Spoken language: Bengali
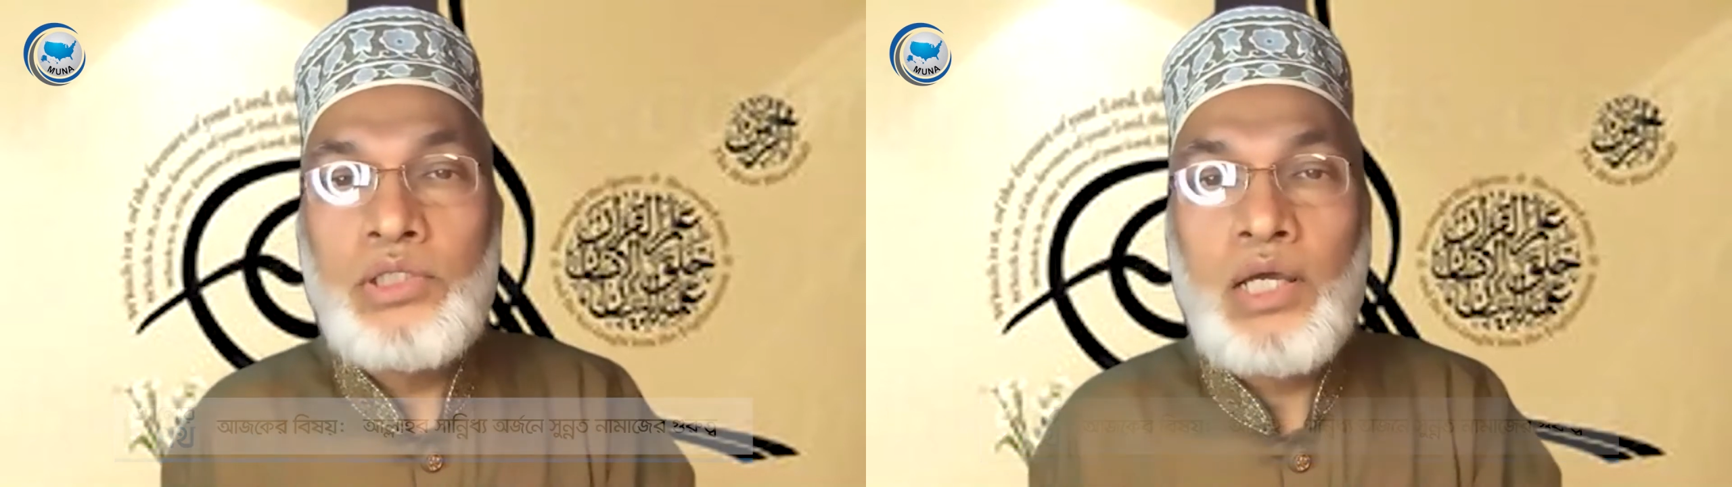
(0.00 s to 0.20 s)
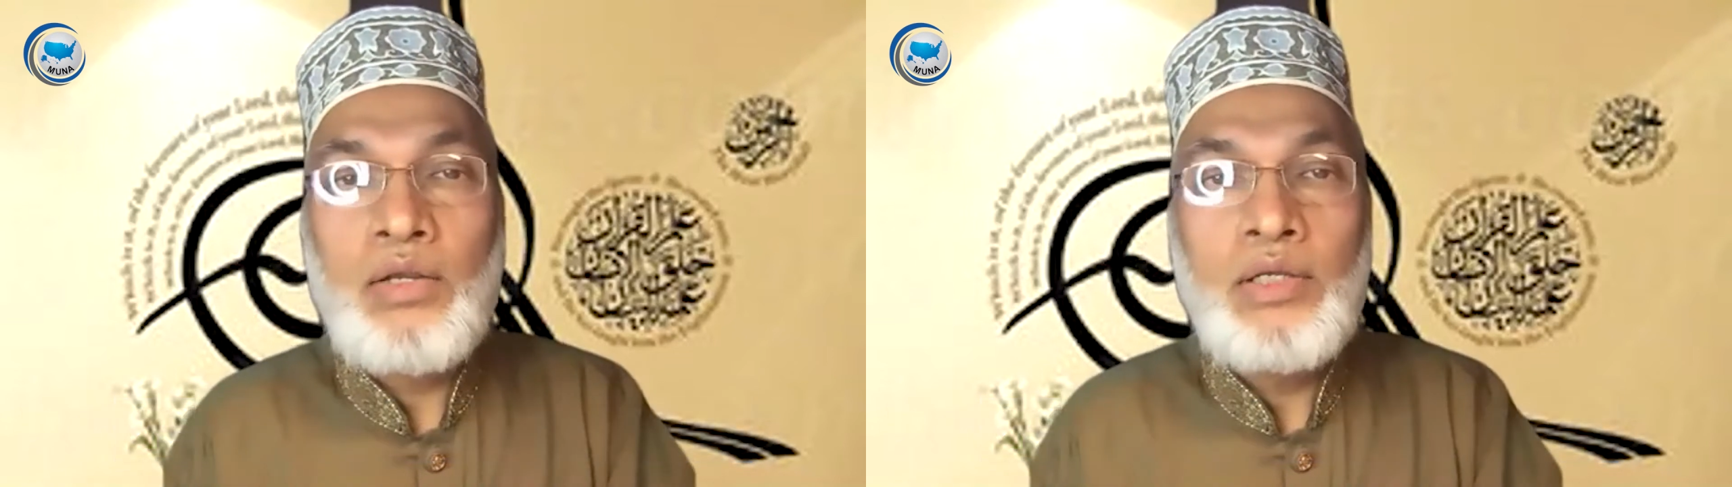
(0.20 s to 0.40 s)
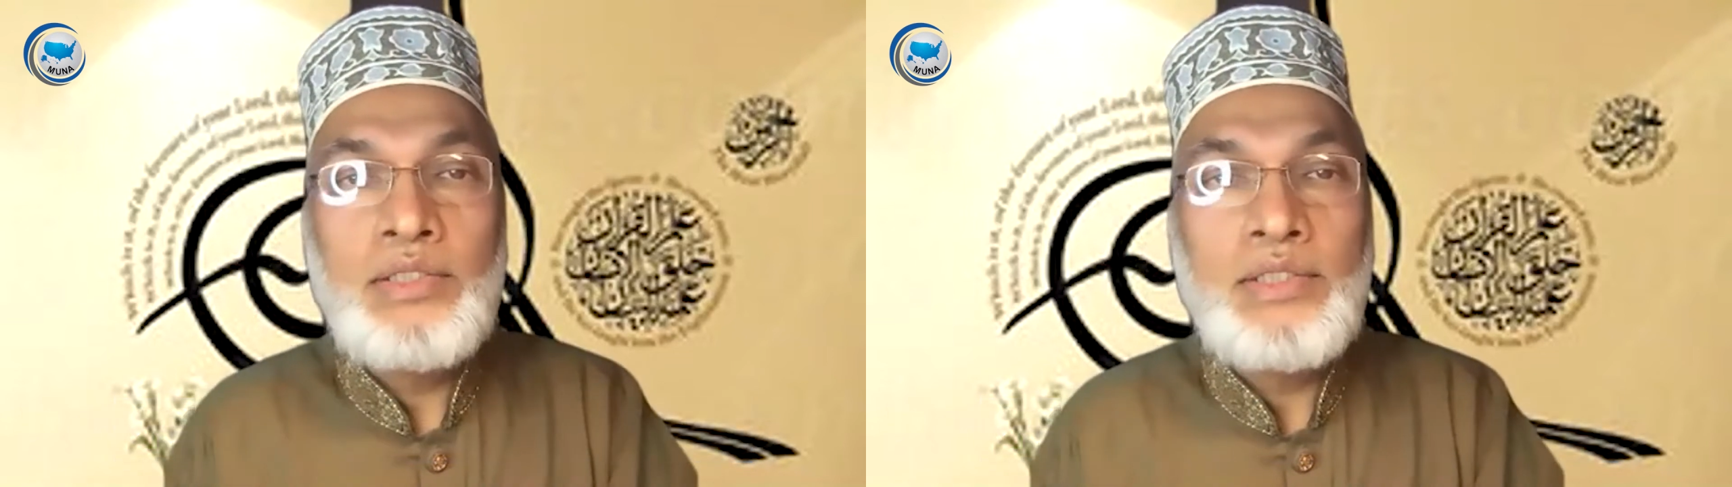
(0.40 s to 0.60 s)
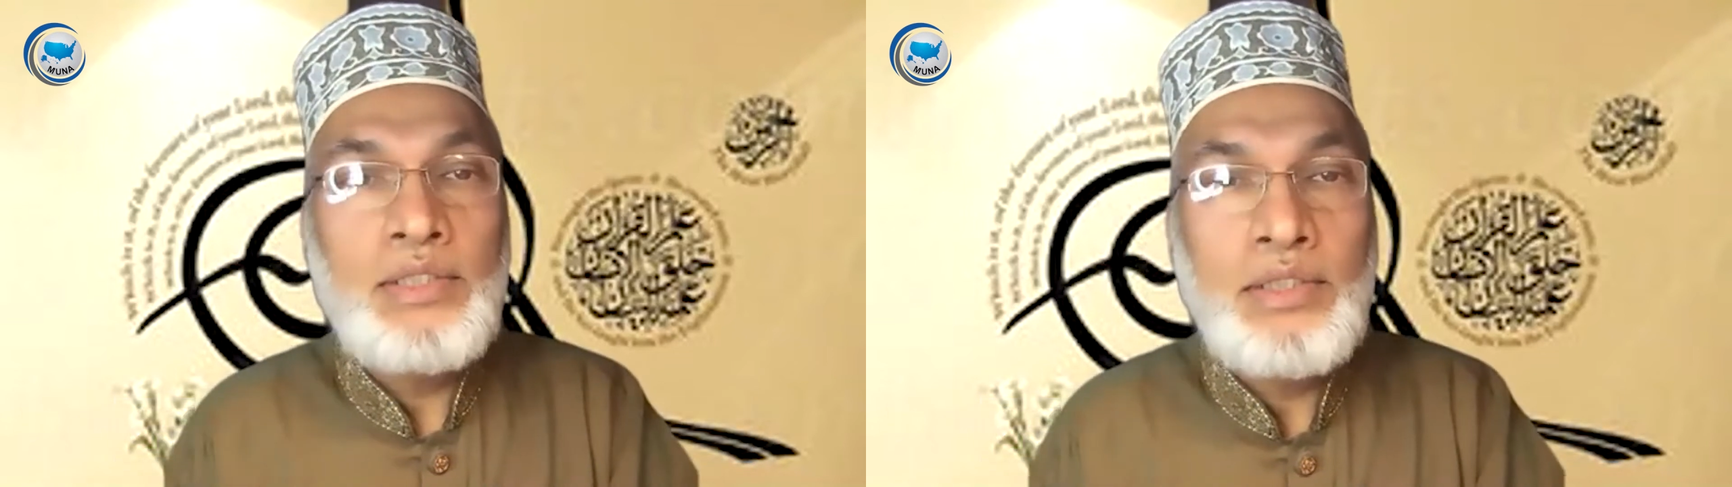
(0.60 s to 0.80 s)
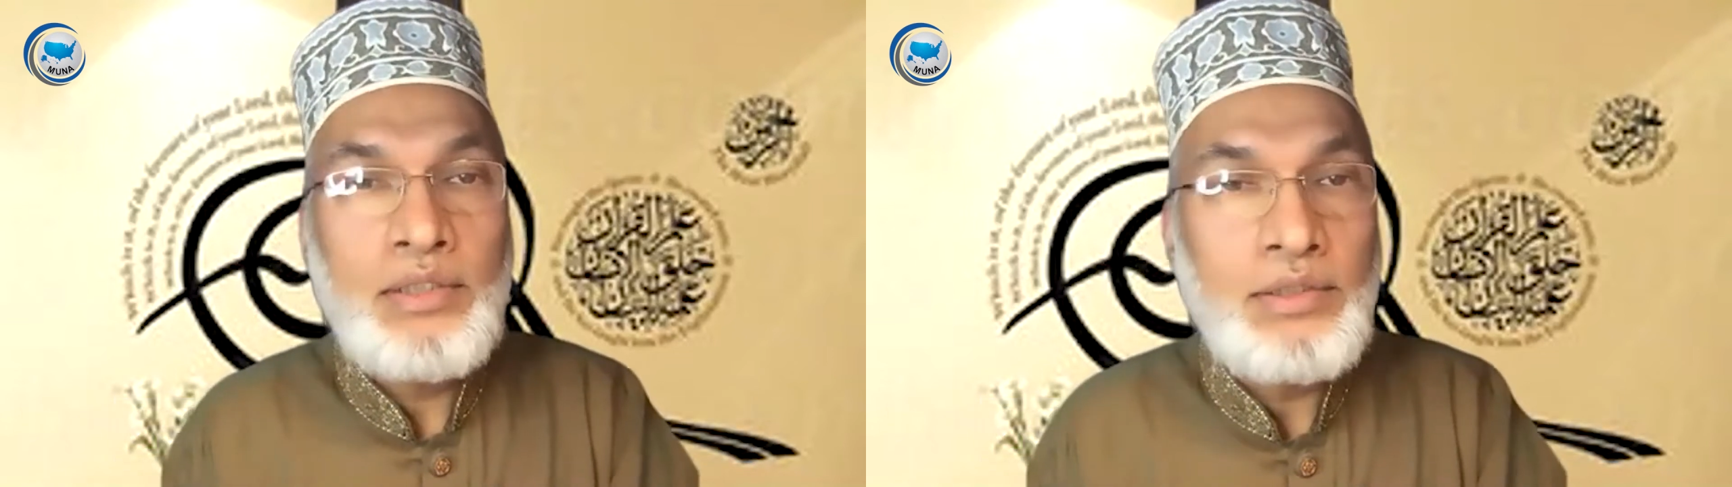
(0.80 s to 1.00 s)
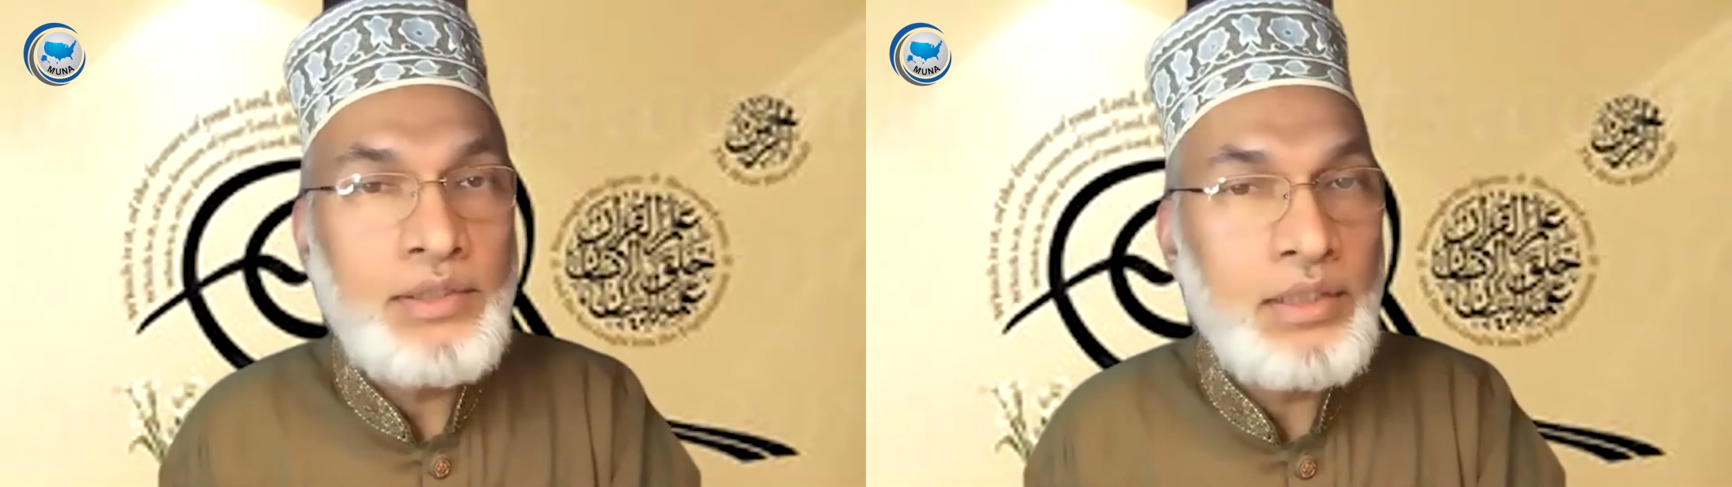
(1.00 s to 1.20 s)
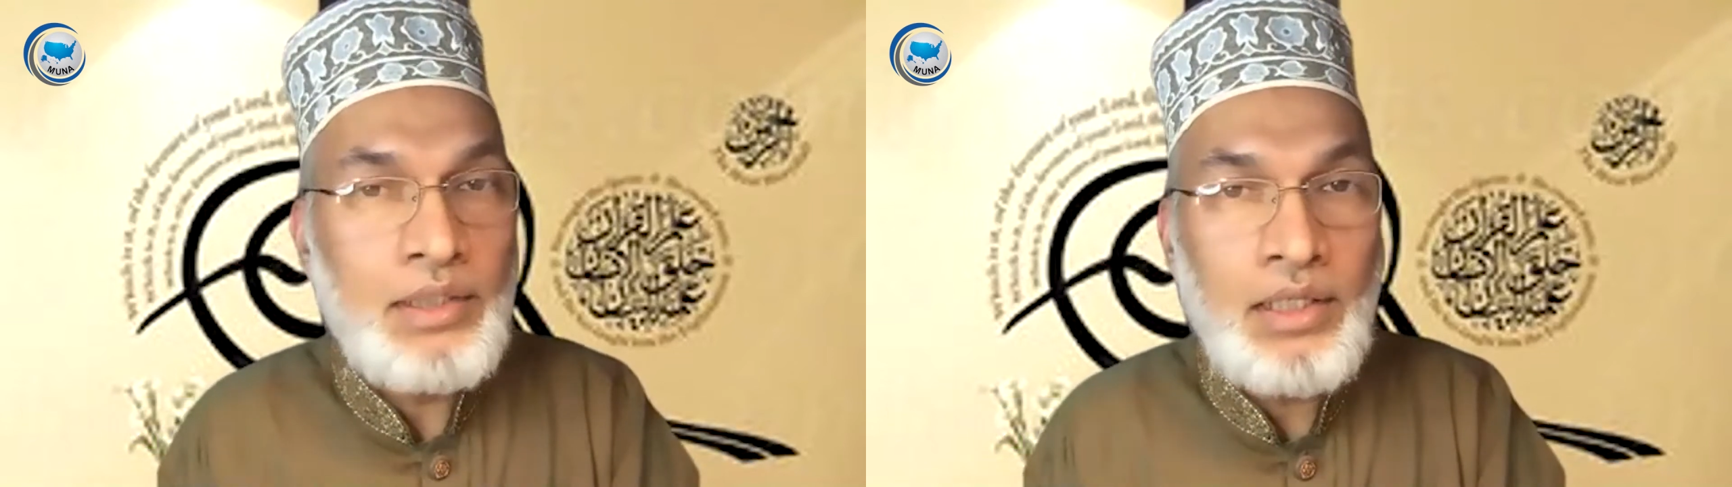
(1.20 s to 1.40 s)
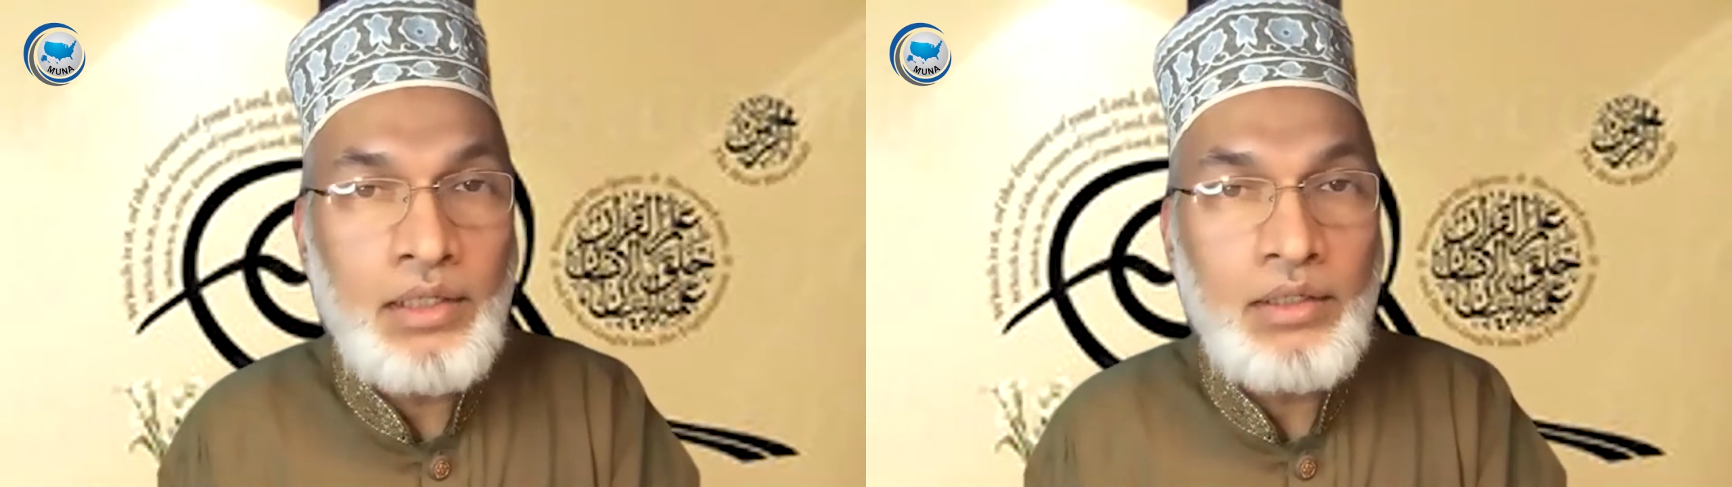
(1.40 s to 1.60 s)
কারণে ছেড়ে দিতে
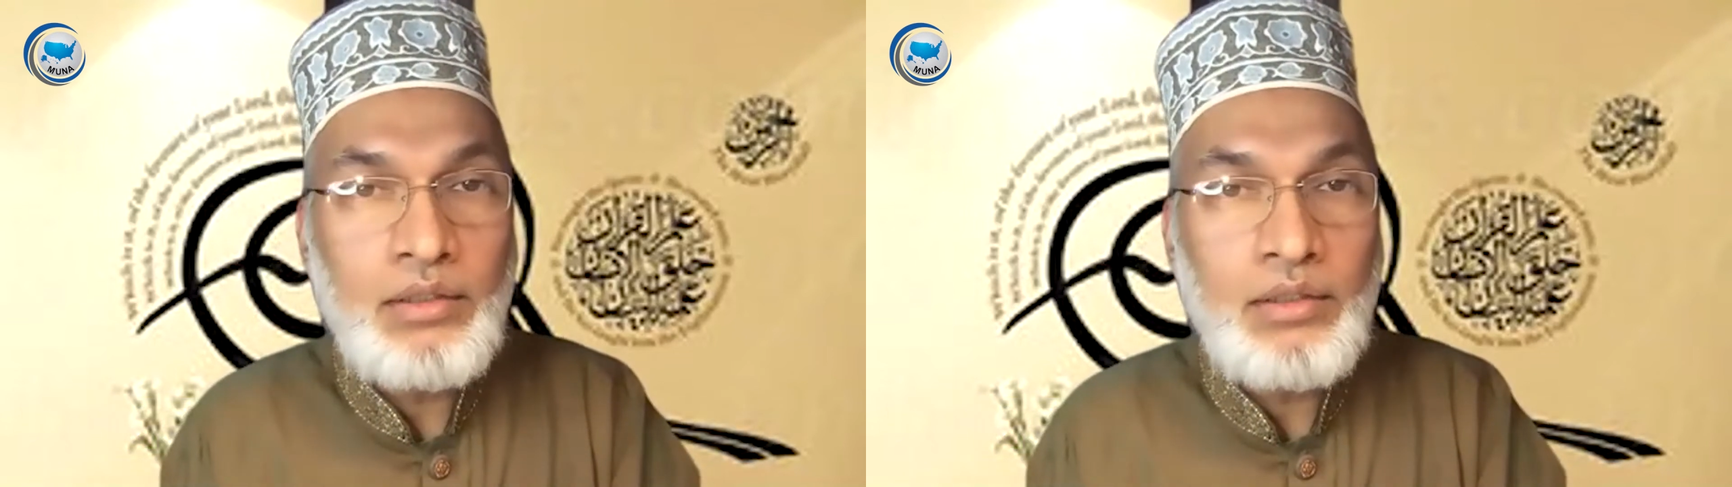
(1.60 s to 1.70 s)
দেন